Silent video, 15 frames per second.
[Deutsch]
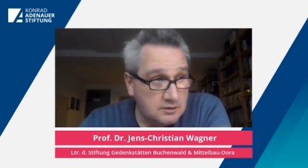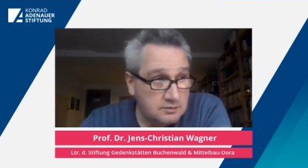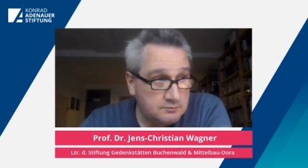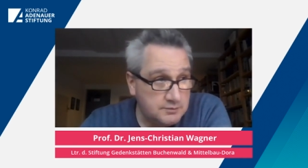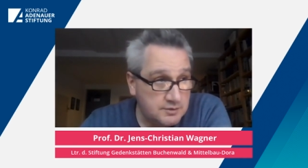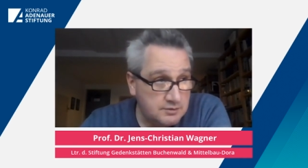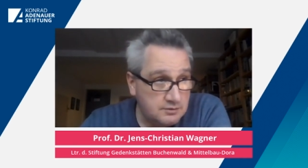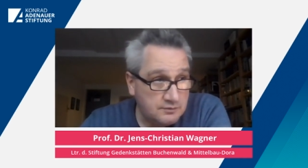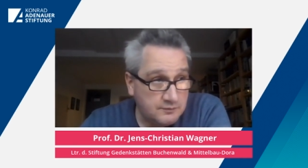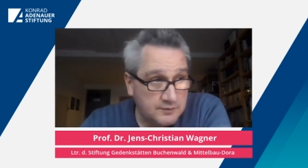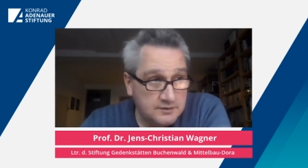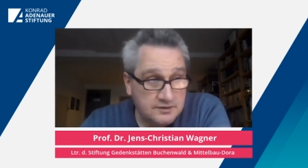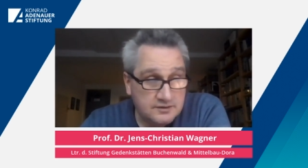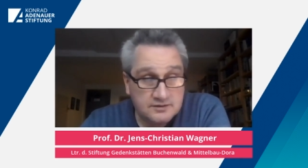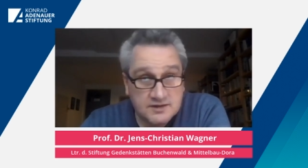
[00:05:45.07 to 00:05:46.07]
Und Bildung
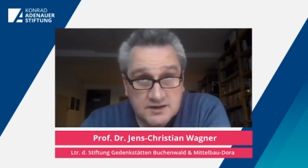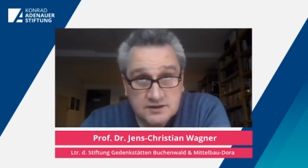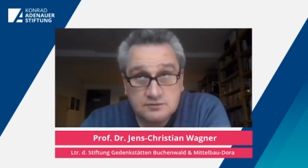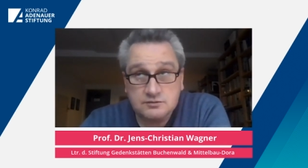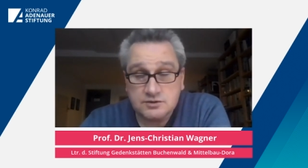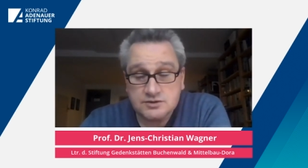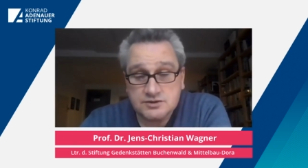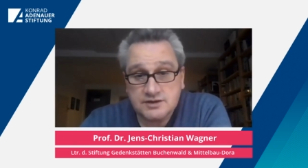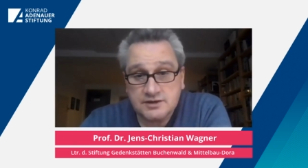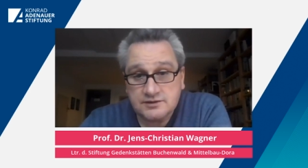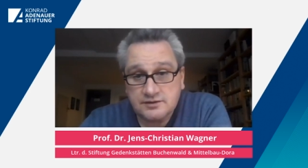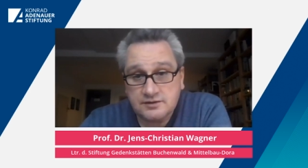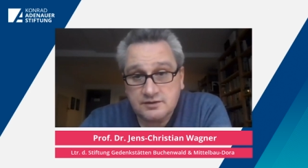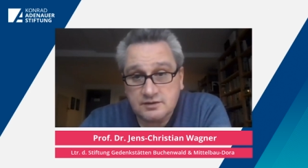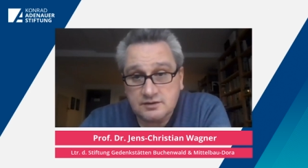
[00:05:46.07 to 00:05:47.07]
findet nicht nur
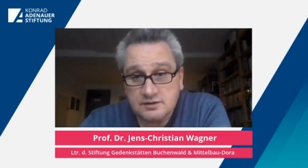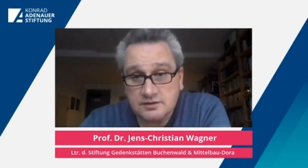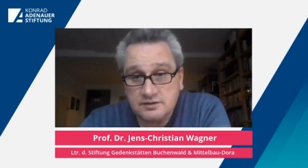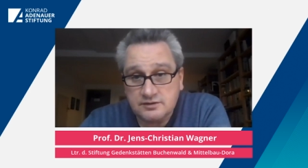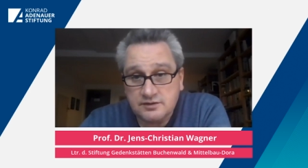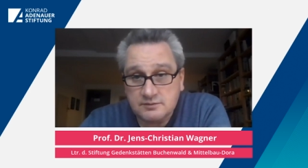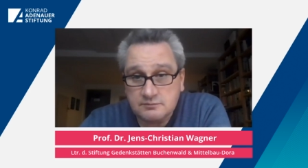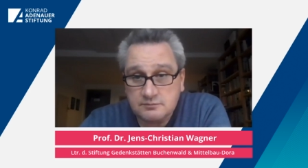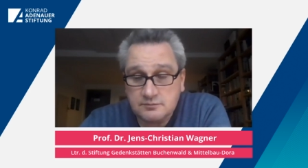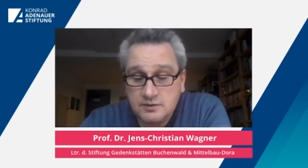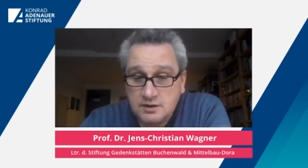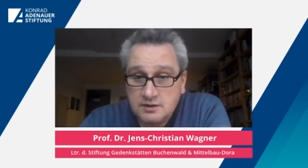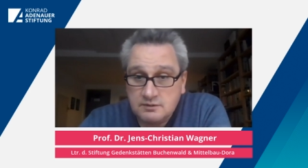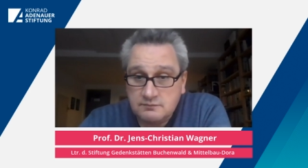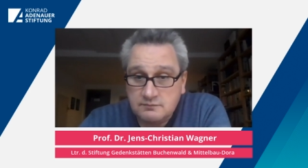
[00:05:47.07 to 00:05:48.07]
statt, äh,
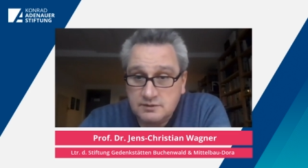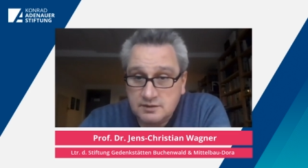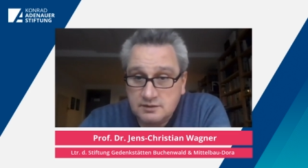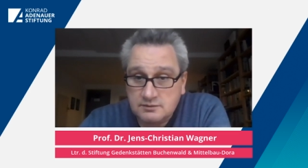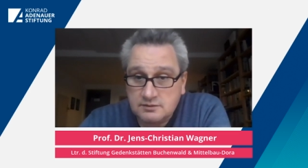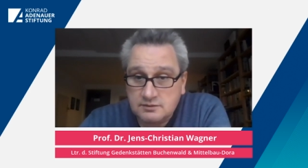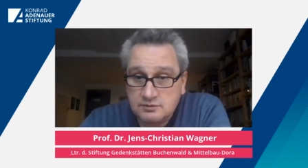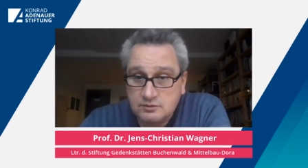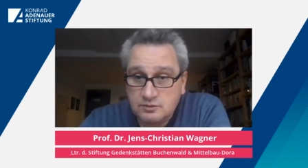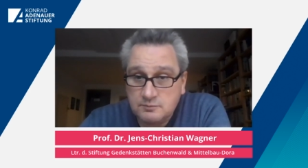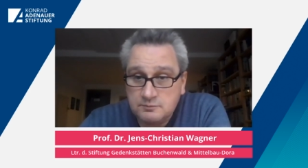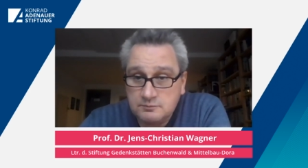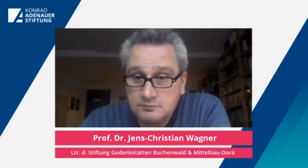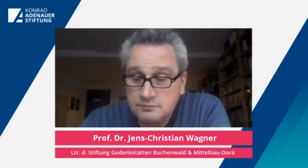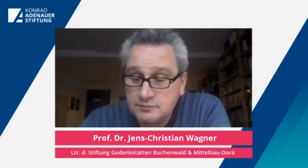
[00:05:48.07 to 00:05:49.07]
indem wir
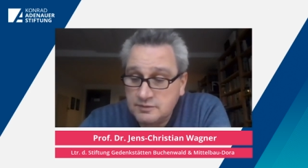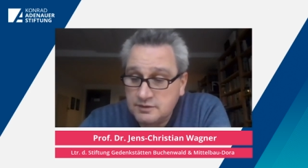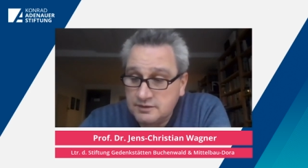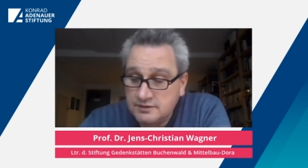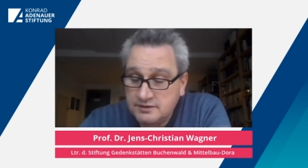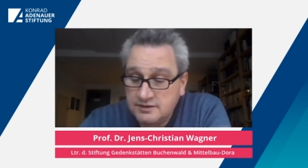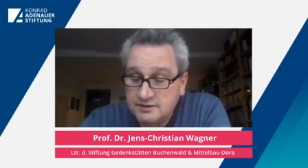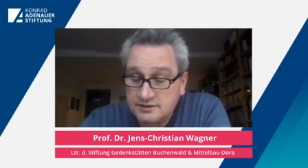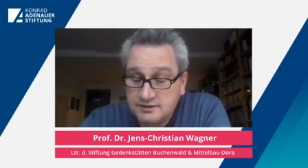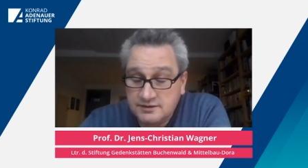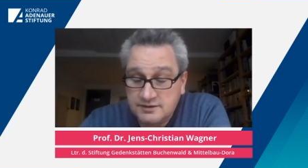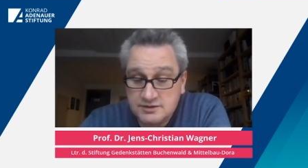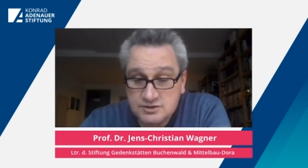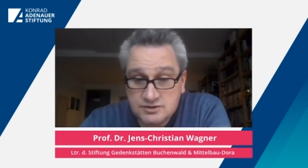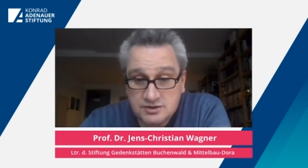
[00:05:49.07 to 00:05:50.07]
Gruppen in der
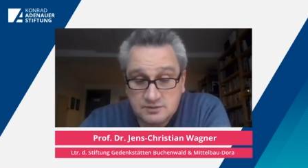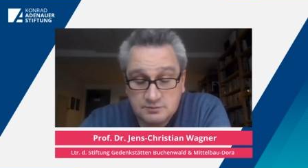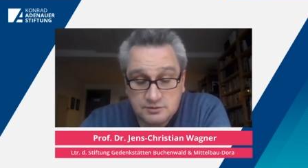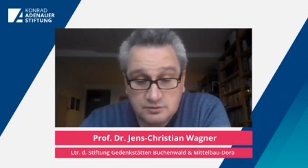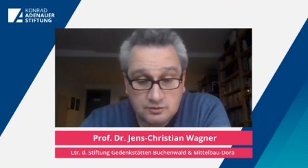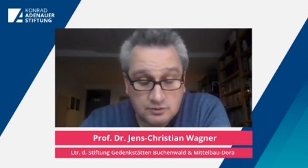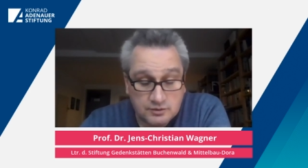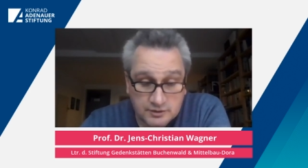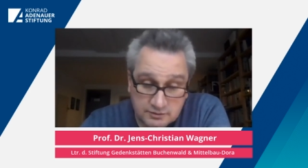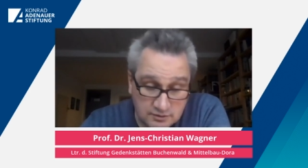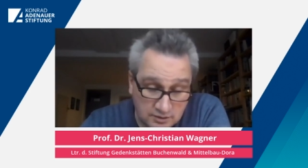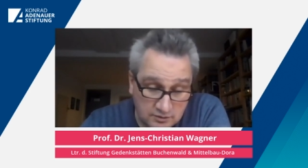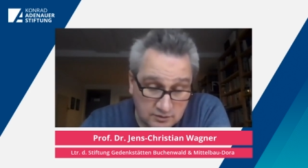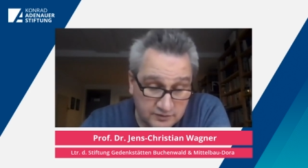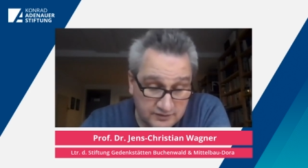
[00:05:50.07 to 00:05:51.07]
Gedenkstätte
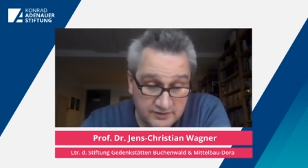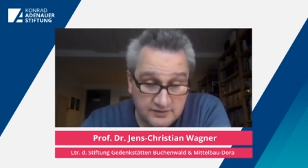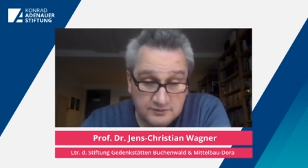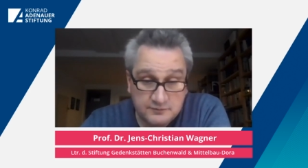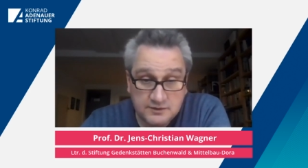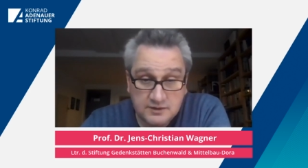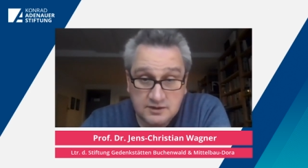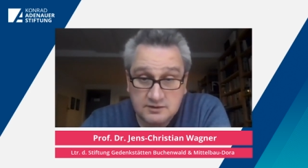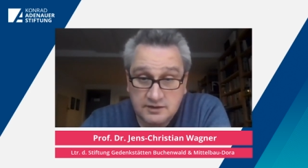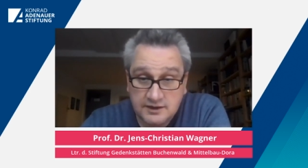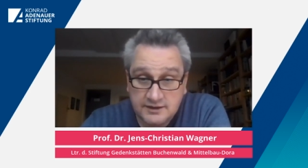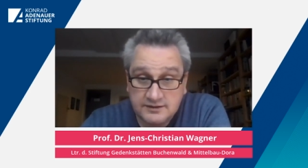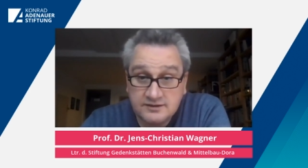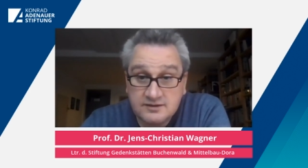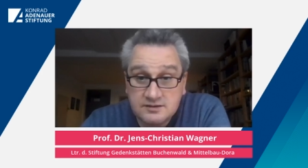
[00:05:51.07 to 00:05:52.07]
betreuen, auch sehr, sehr viele
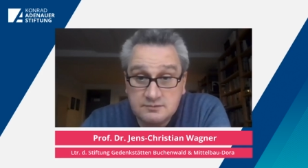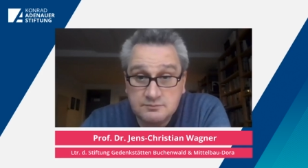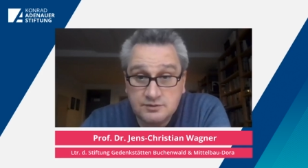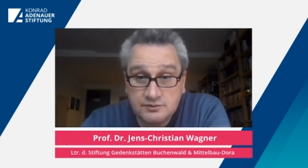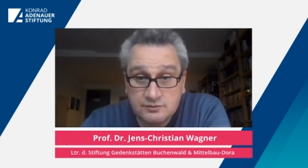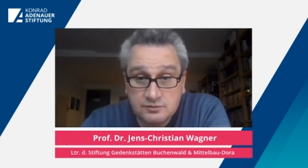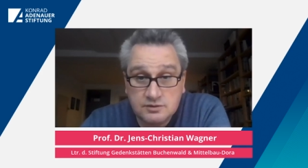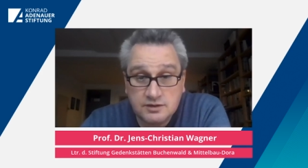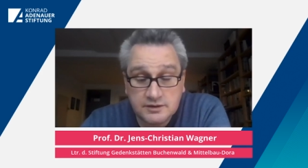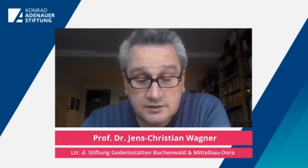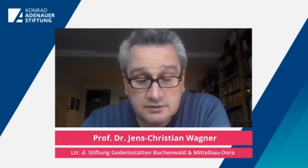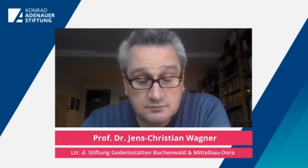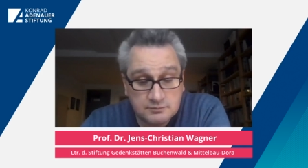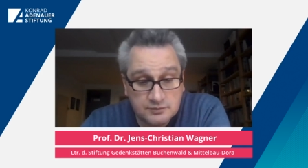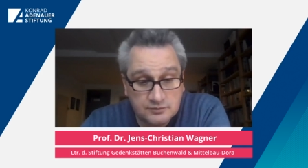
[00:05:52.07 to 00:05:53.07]

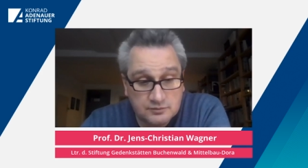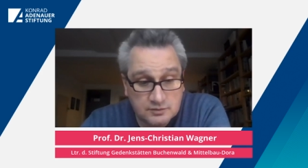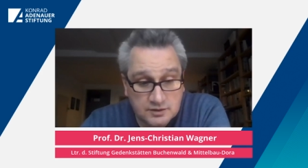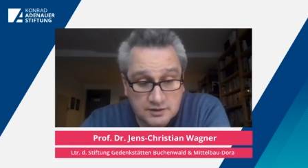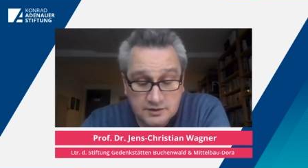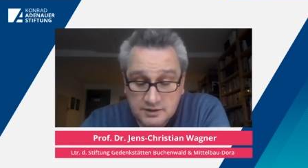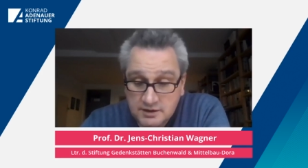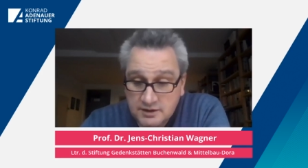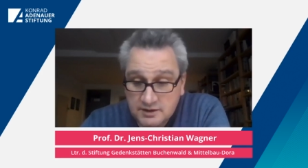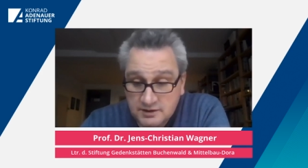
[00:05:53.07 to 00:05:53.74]
Einzelbesucherinnen und Besucher.